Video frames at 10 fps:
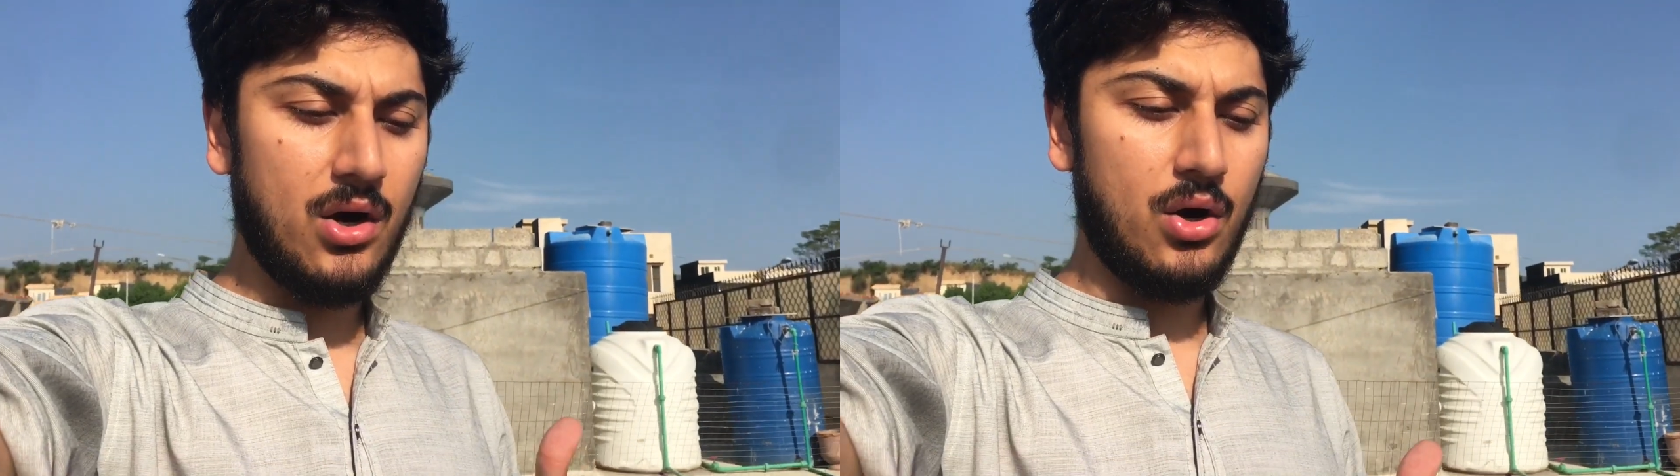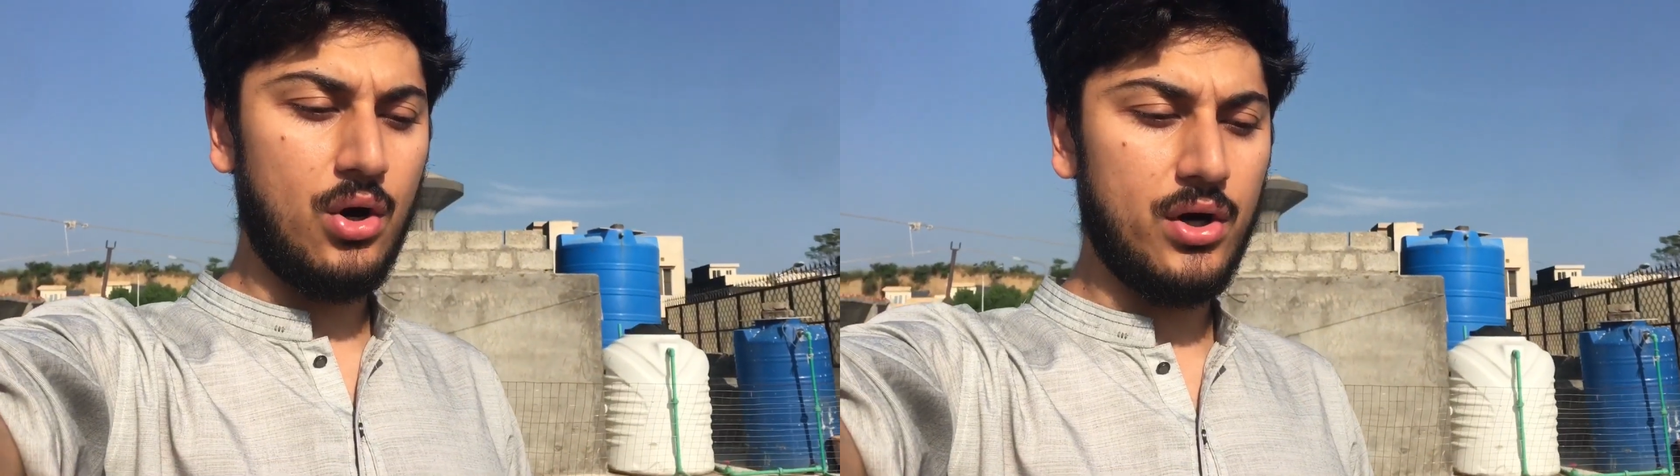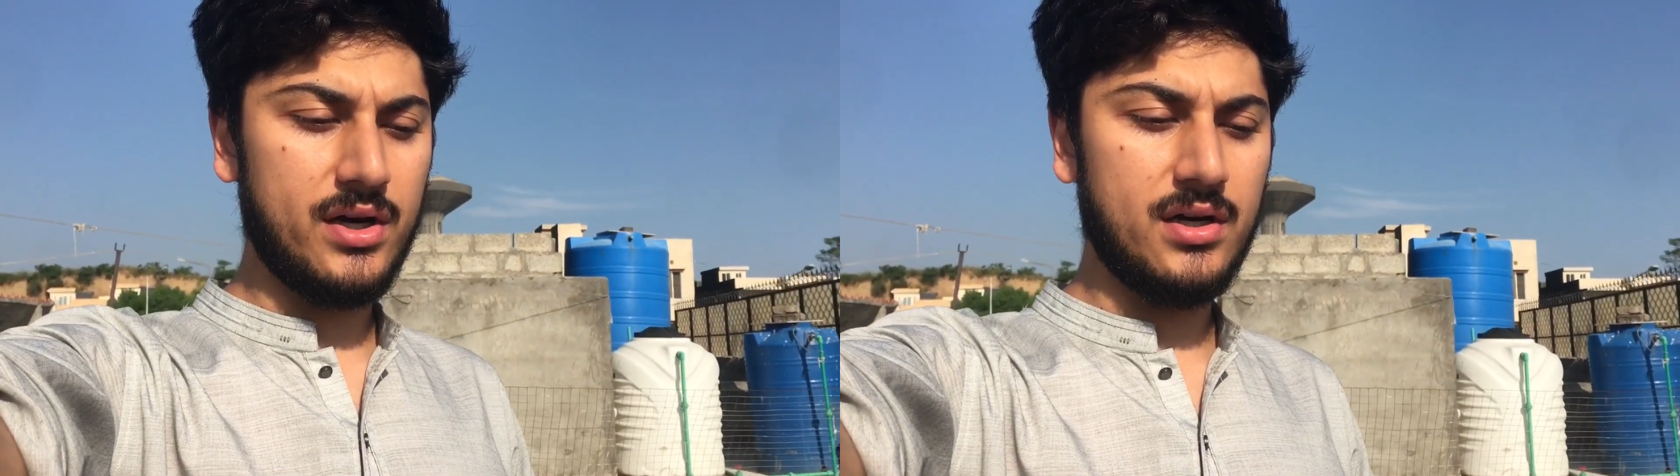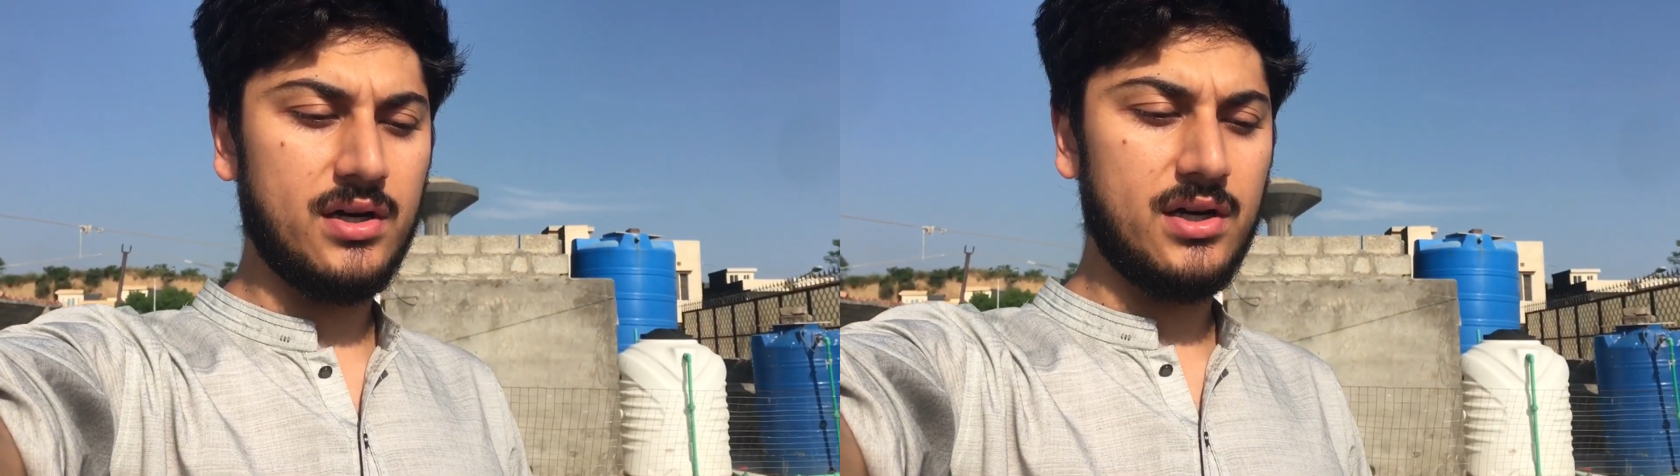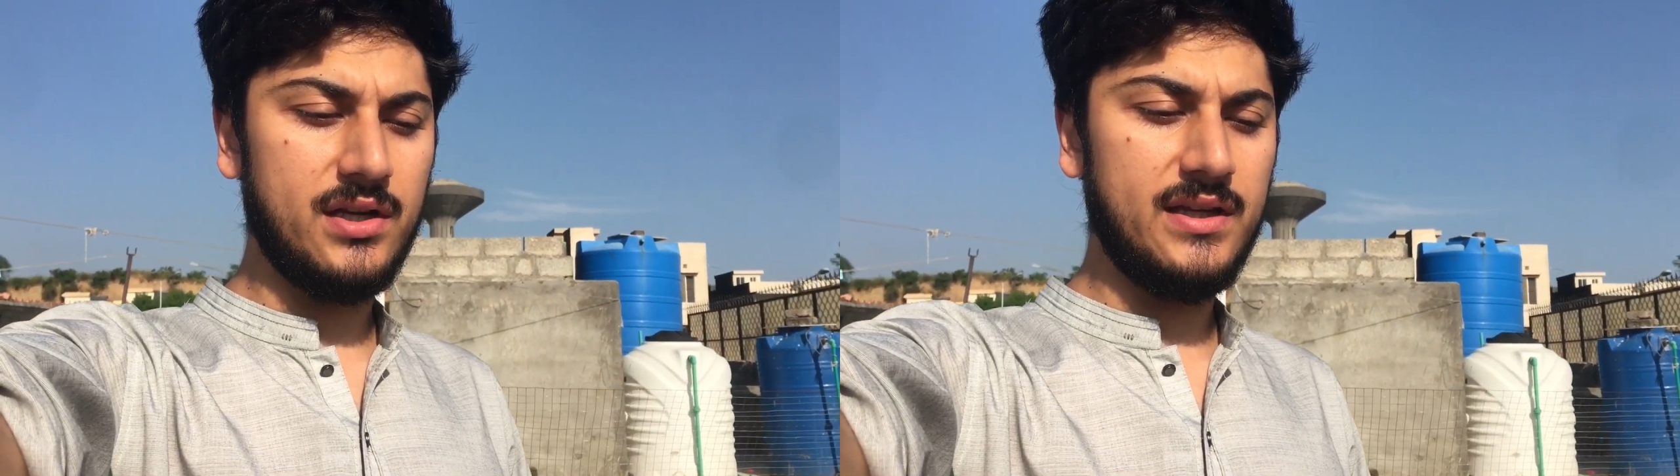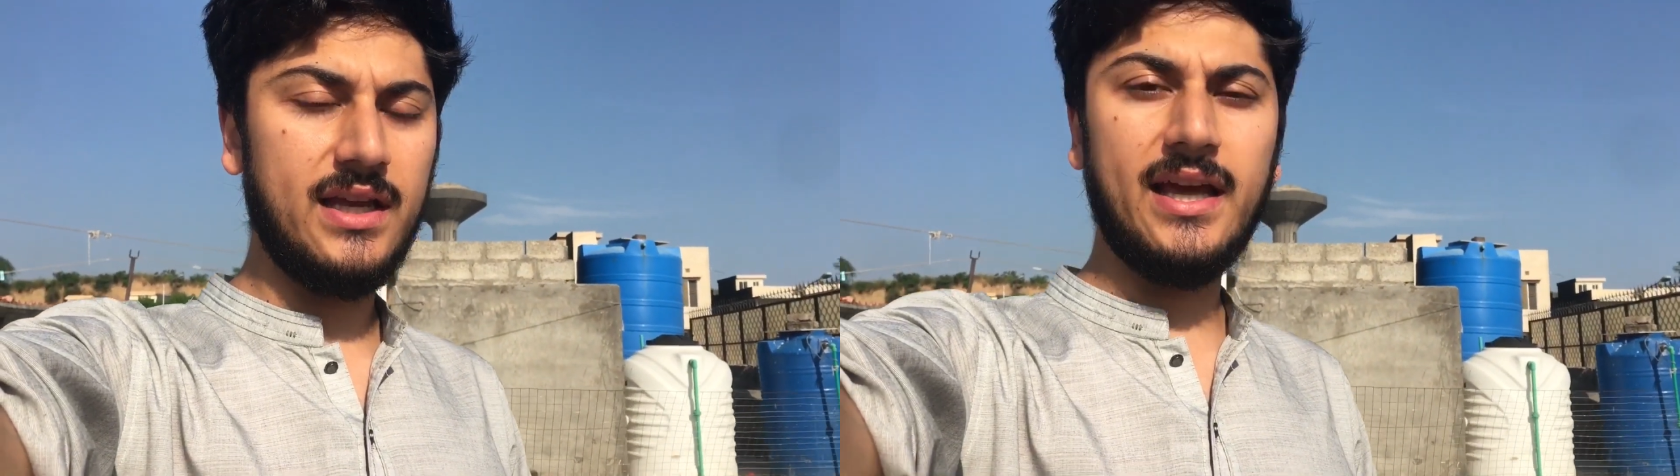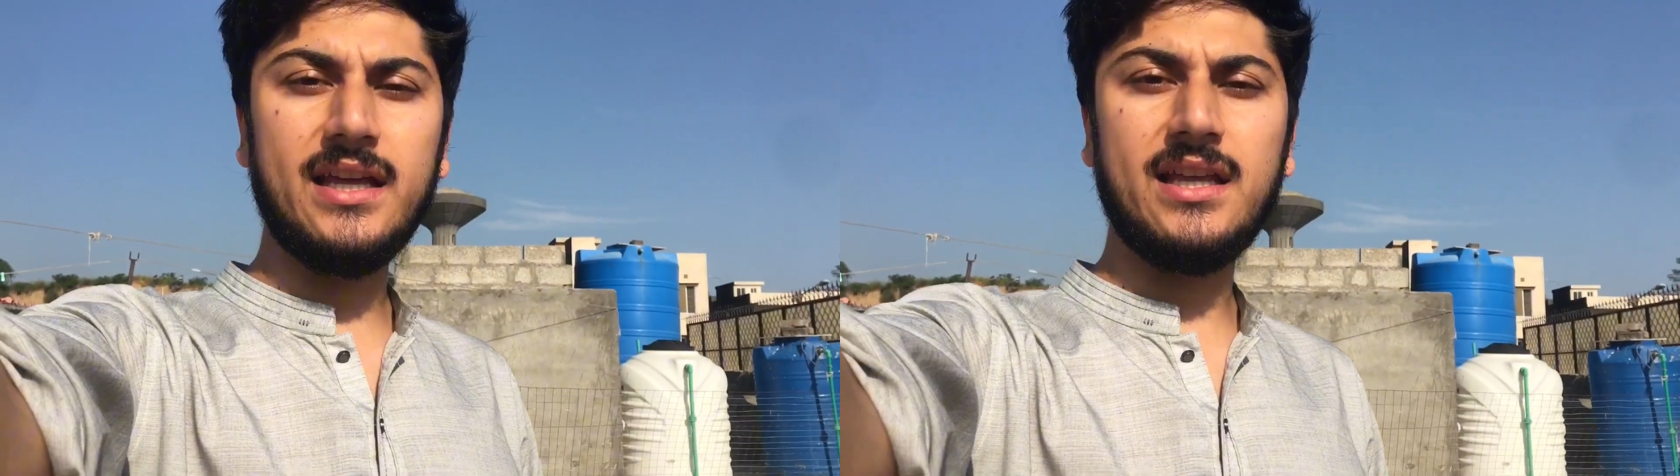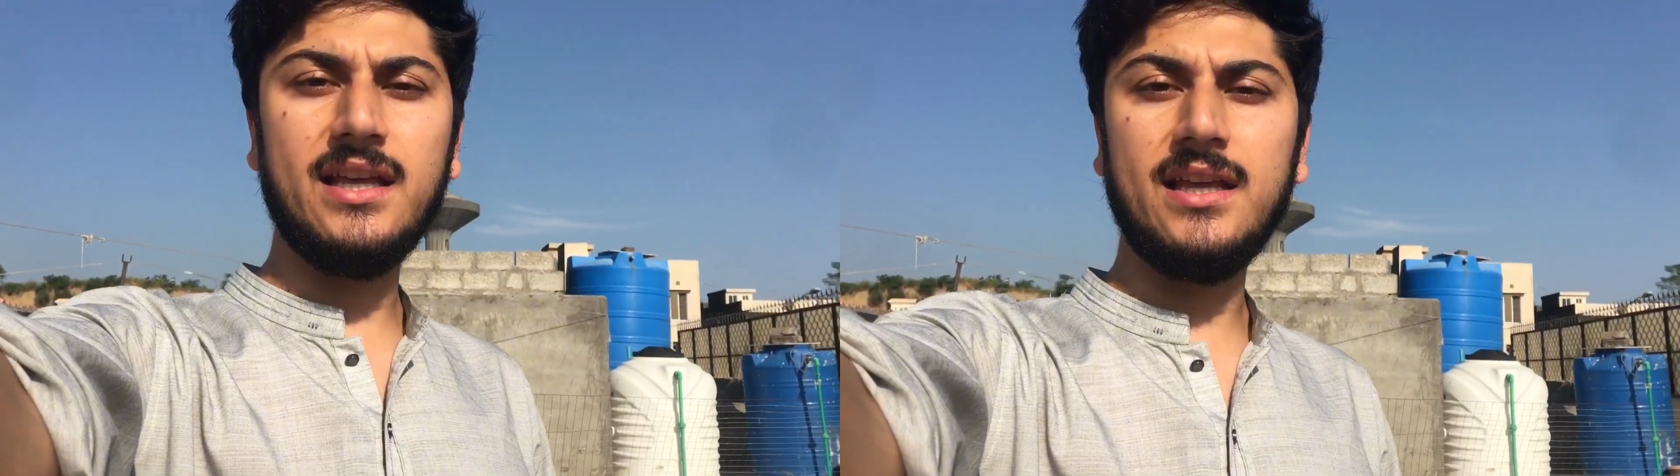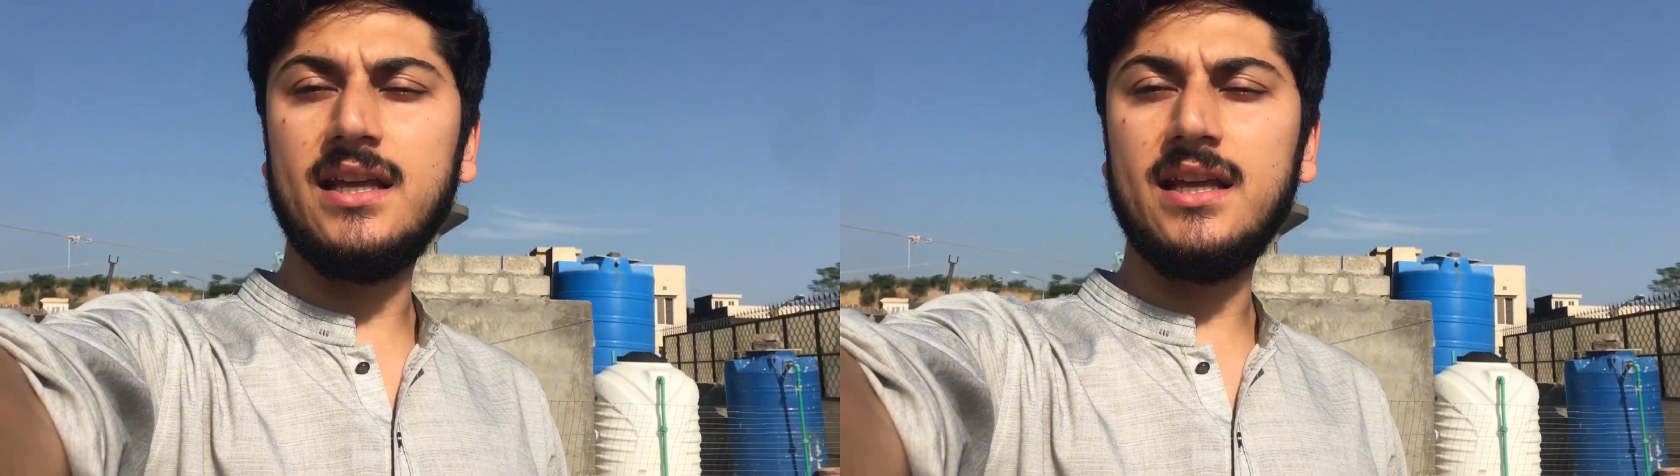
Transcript: और ये है कि